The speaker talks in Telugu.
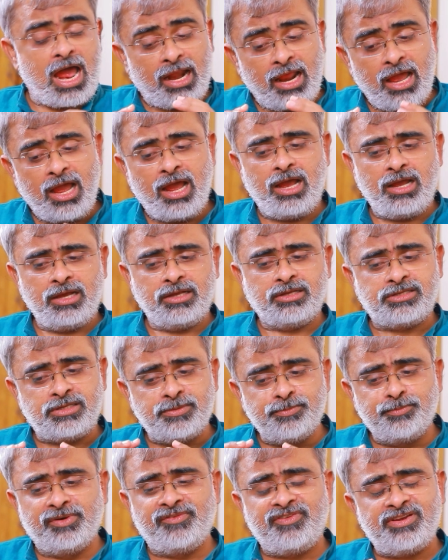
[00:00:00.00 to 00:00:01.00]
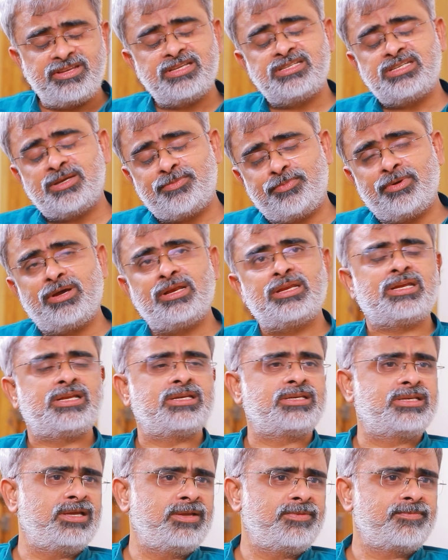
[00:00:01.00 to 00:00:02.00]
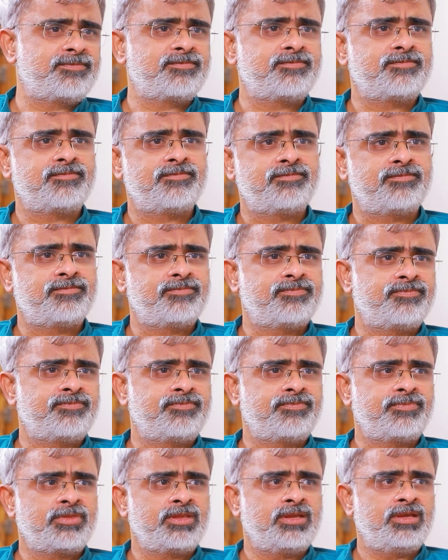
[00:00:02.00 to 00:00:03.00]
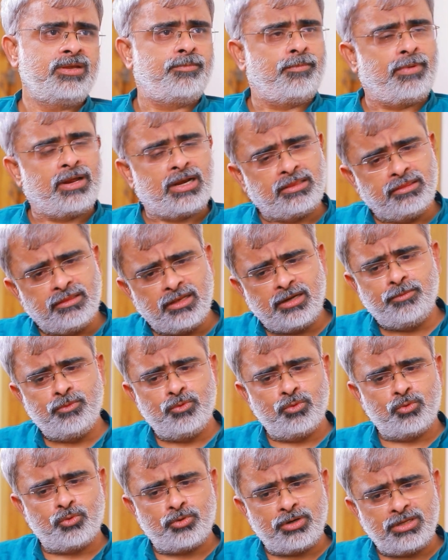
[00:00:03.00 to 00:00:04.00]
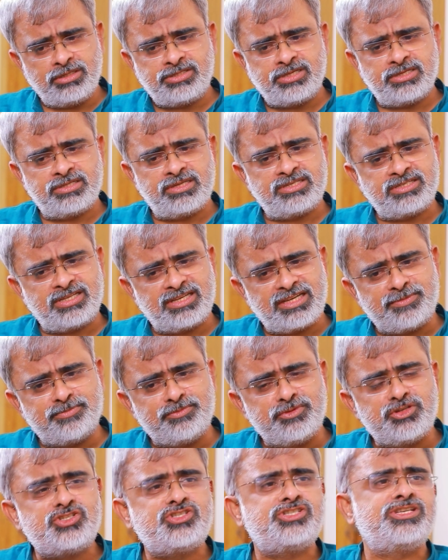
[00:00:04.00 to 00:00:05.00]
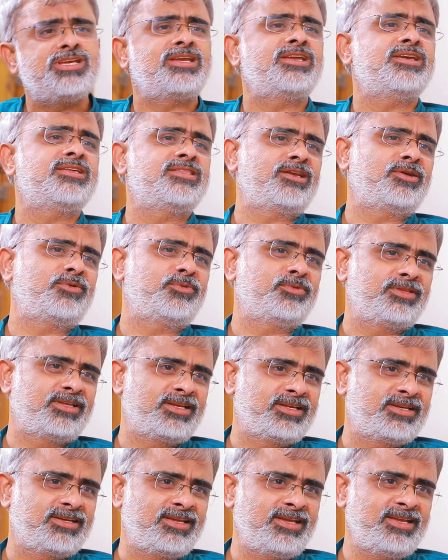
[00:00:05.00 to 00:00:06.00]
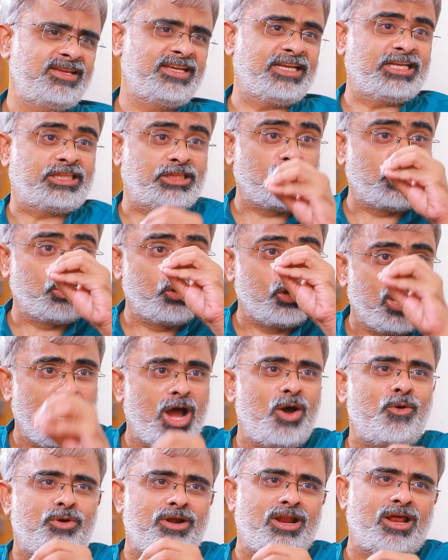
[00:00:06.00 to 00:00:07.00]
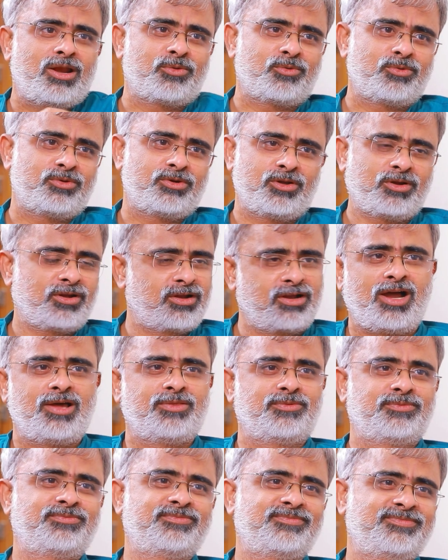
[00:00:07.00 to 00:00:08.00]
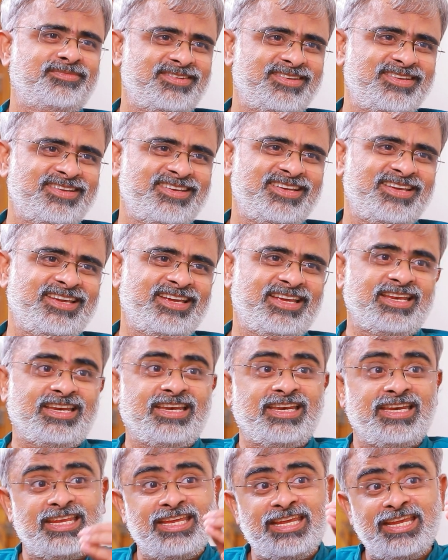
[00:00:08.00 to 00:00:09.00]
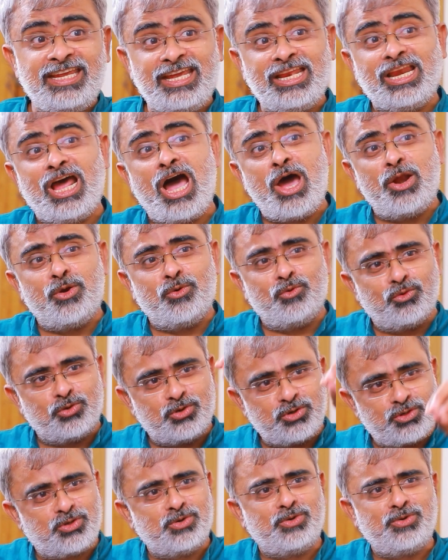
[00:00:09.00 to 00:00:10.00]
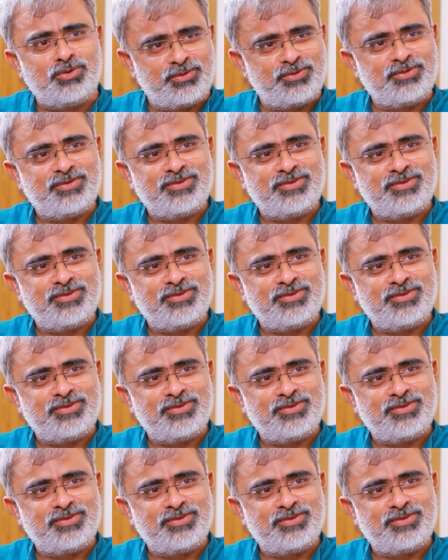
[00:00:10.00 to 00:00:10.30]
అలా సింప్లిఫై చేసి చెప్పాలి అంటే మనందరము కూడా చేసే చిన్న మిస్టేక్ ఏదైనా ఉంది అంటే ఇతరుల్లా ఉండాలనుకుంటాం కాదు నీలా నువ్వు ఉంటూ